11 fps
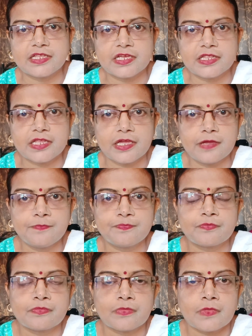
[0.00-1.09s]
दिए थे
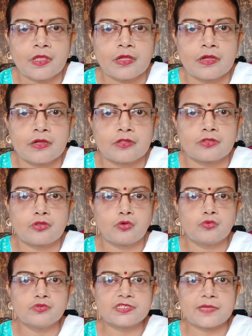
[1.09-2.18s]
तो
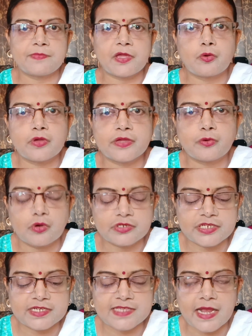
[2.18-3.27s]
उस समय कोई
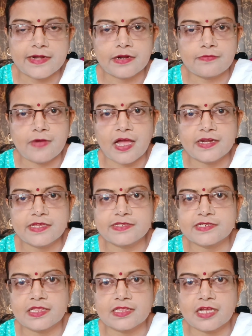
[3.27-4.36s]
कोचिंग सेंटर वहाँ नहीं
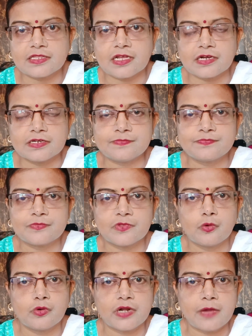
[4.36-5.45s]
चलता था
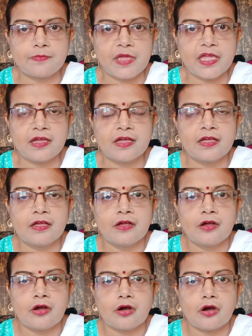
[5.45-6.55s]
गोंडा में
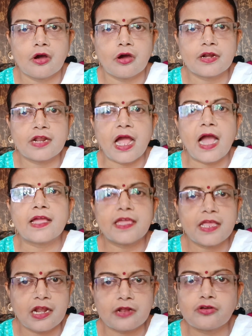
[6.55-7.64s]
और
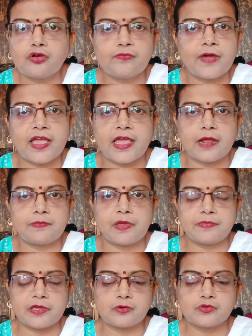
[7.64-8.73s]
आगे लखनऊ वगैरह में
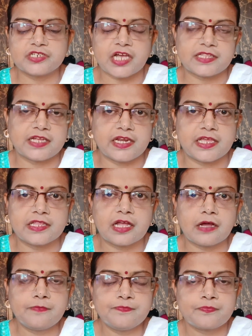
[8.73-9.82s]
भी कुछ ज़्यादा नहीं
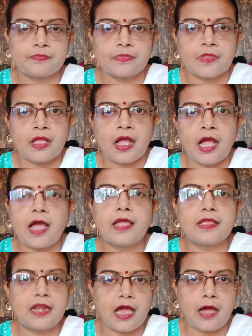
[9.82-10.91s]
था हाँ
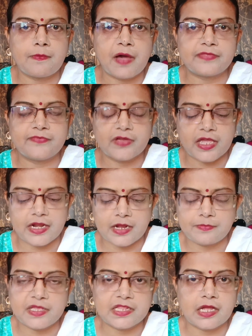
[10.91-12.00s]
इलाहाबाद वगैरह
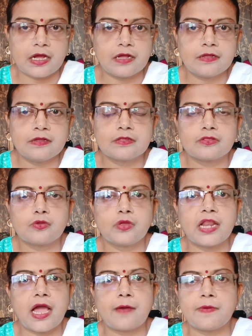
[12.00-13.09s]
में था तो
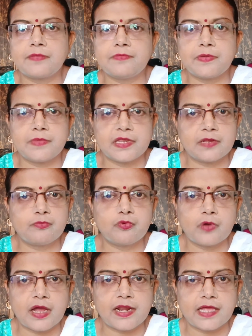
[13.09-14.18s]
इलाहाबाद में मेरी
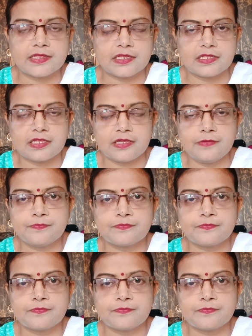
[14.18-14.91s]
बुआ रहती थी